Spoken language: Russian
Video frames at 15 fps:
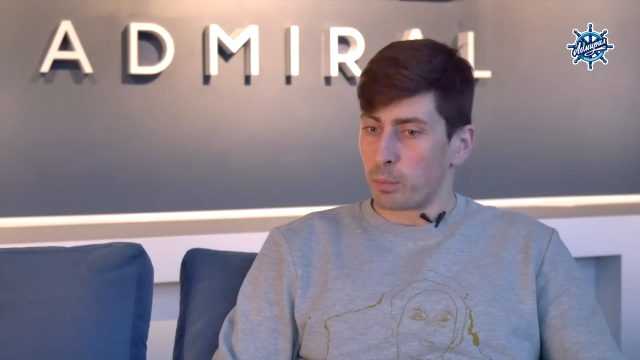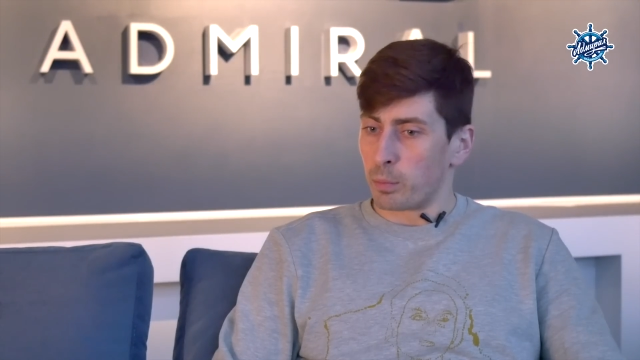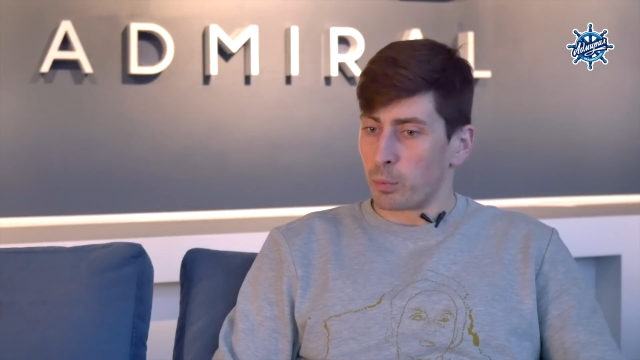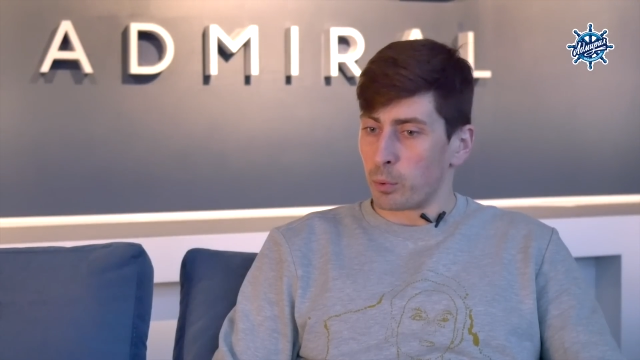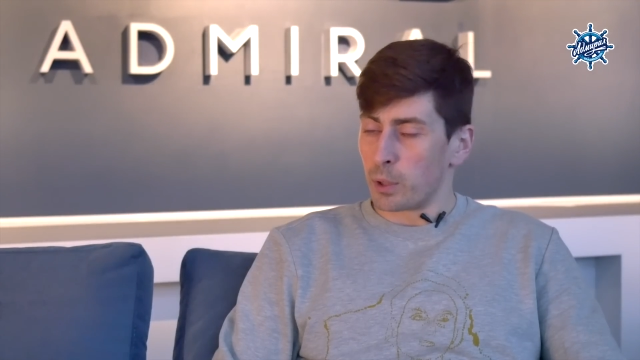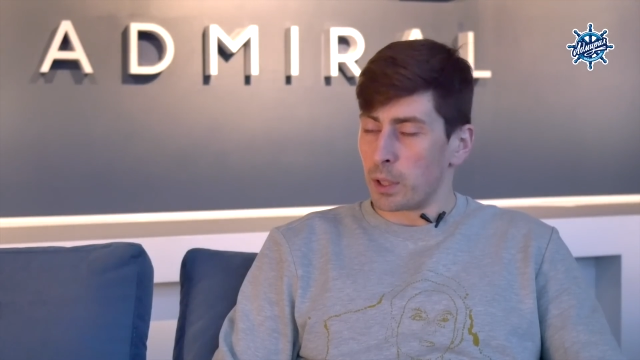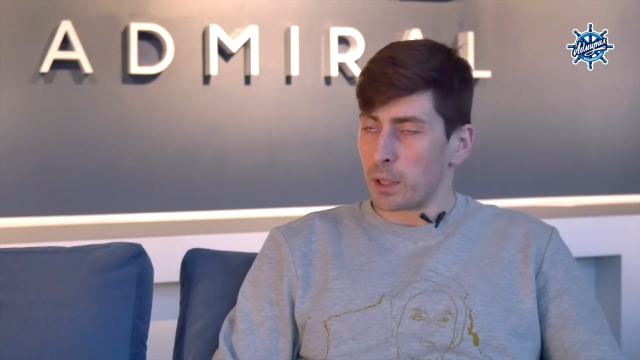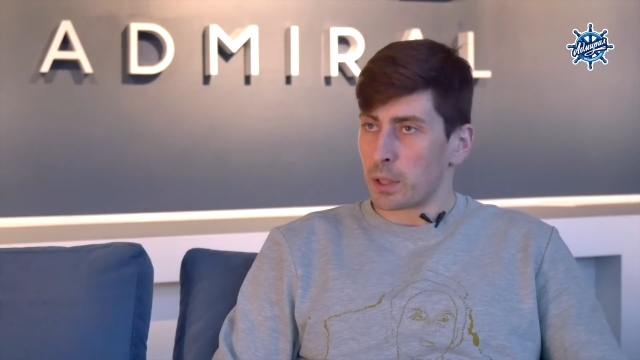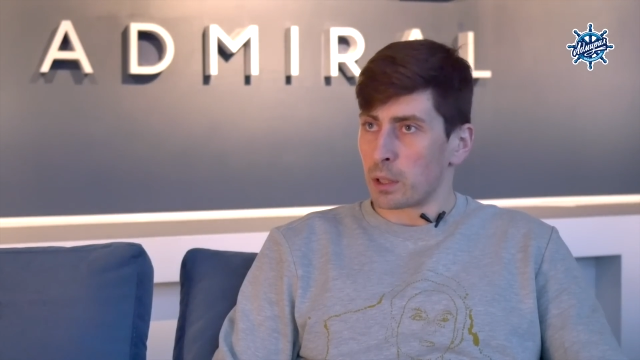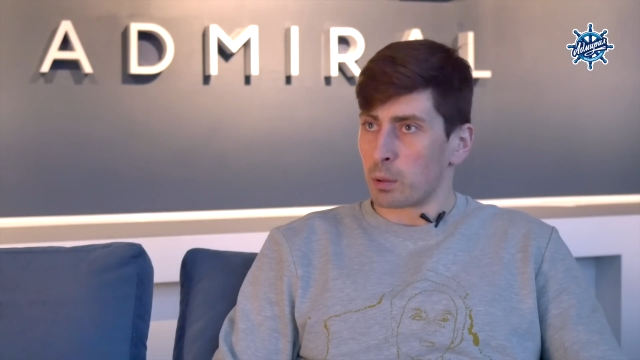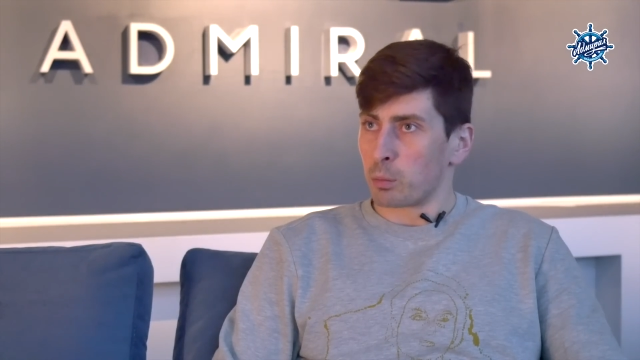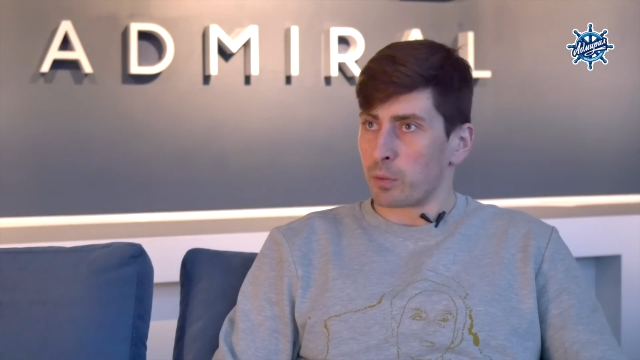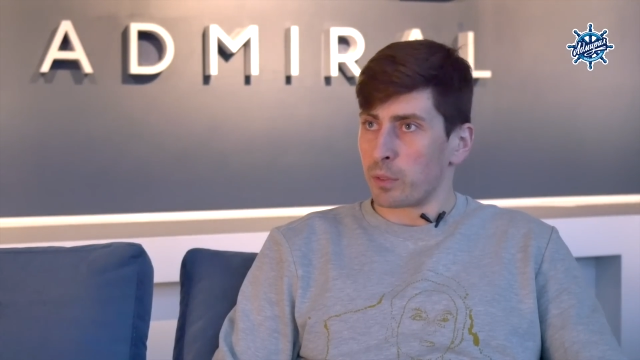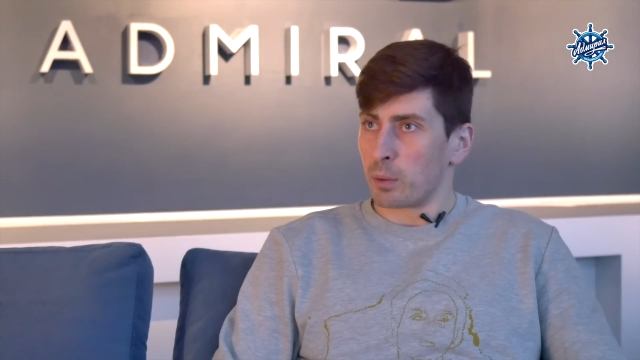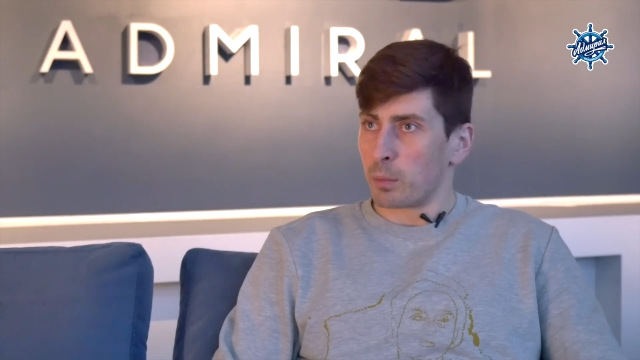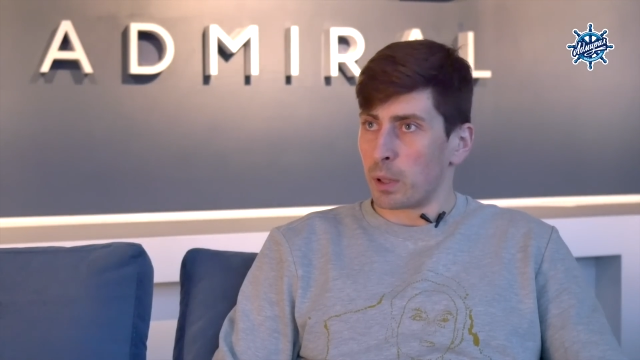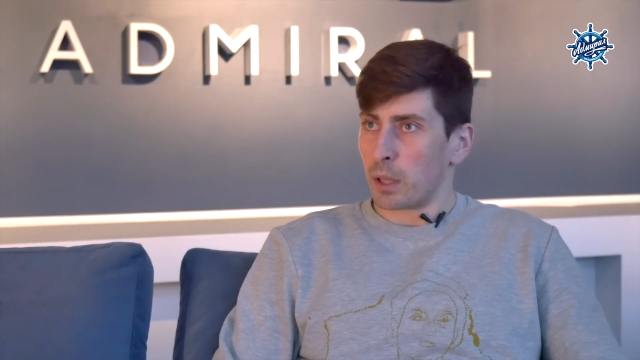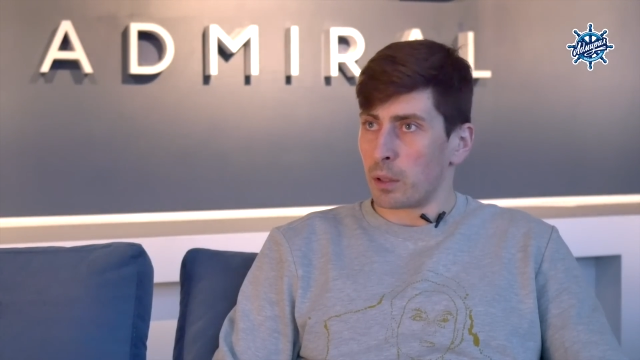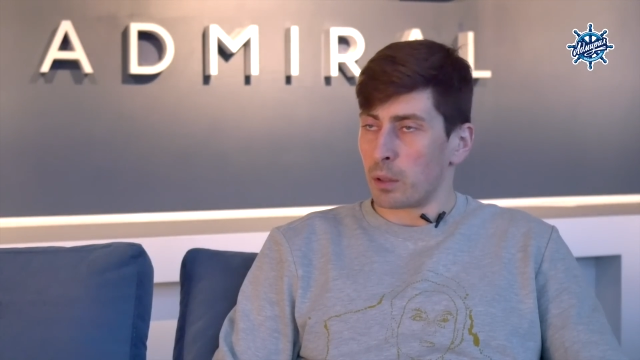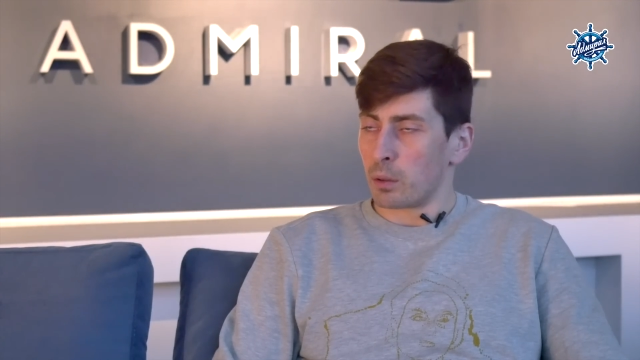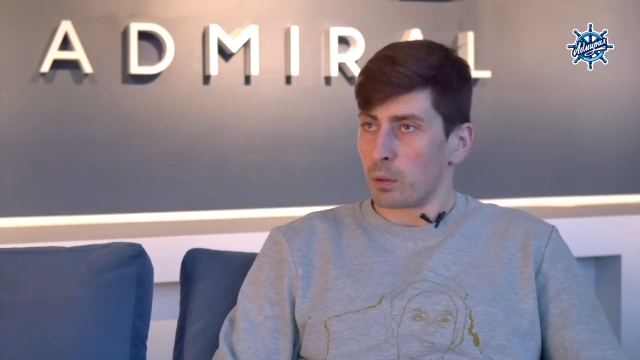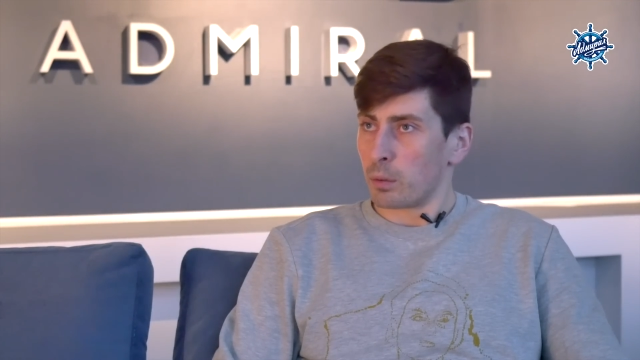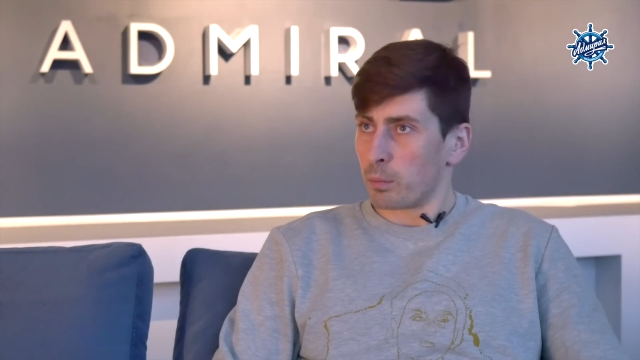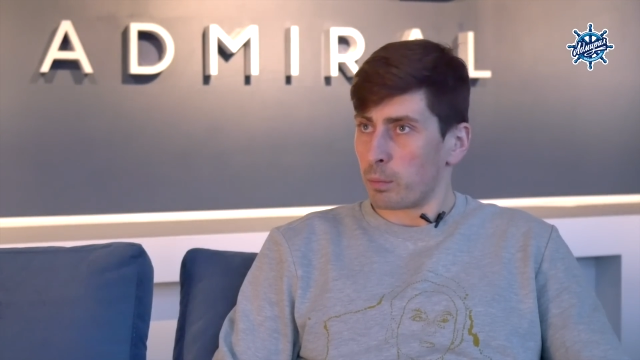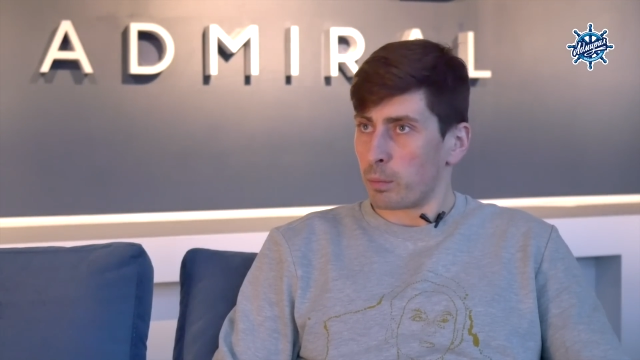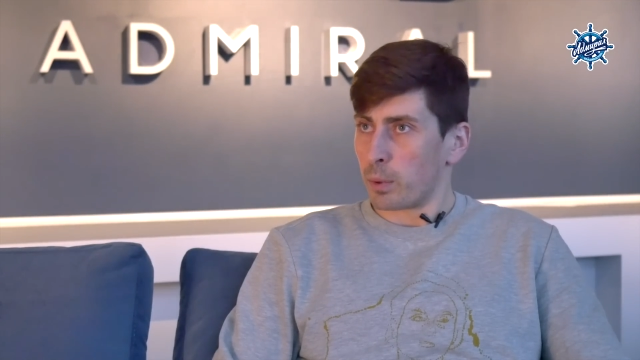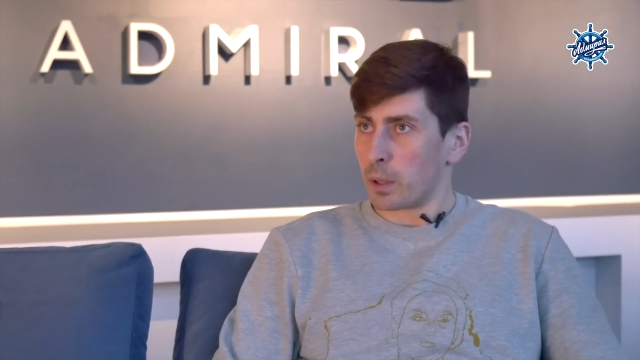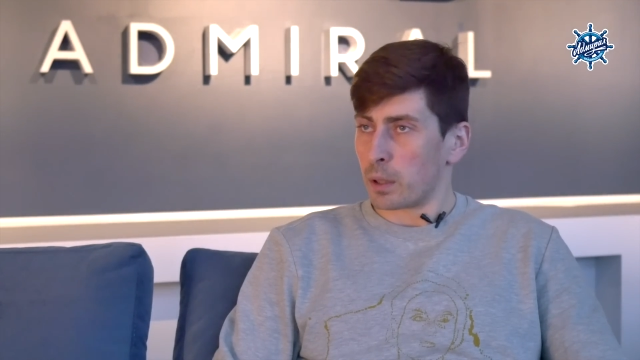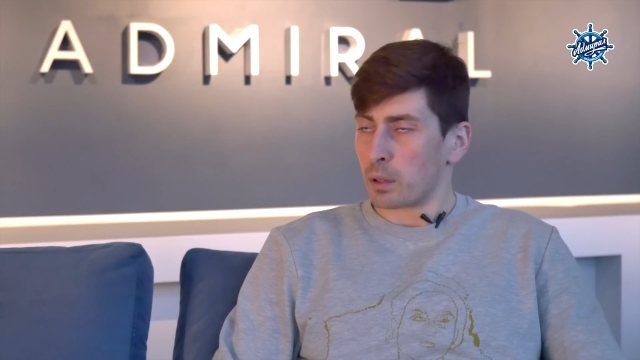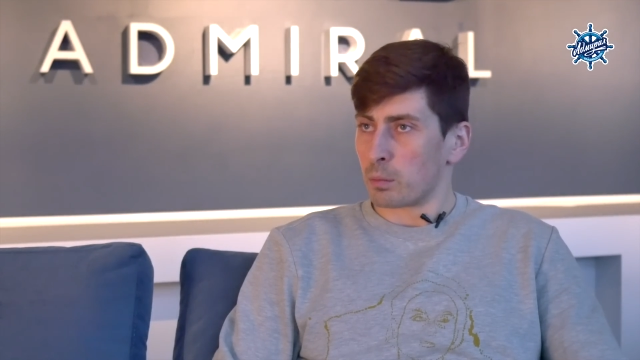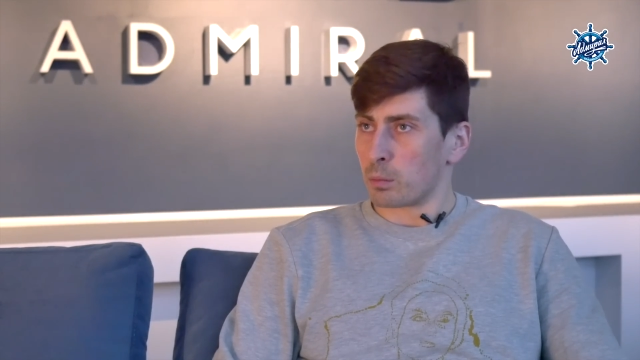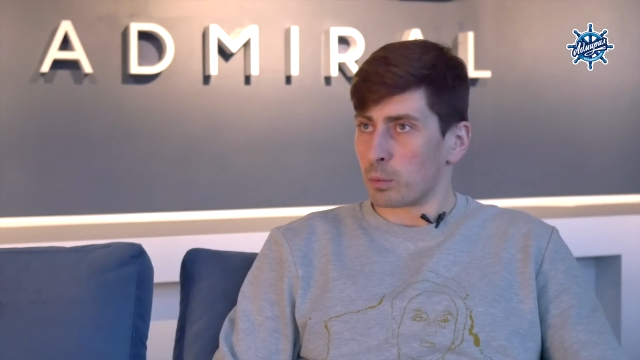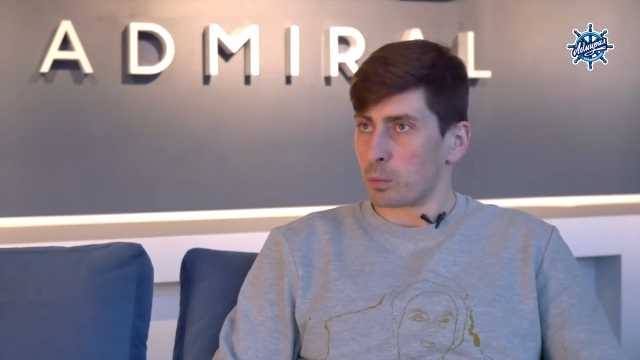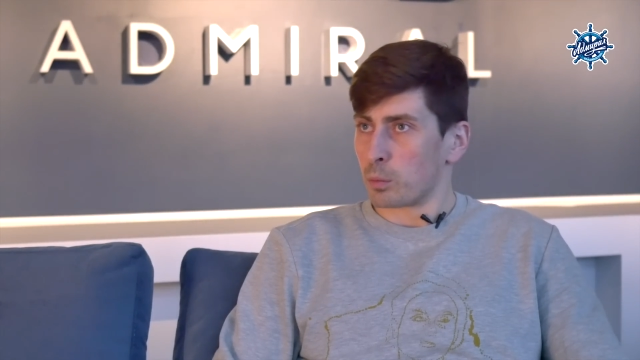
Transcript: уделить этому внимание, и поэтому,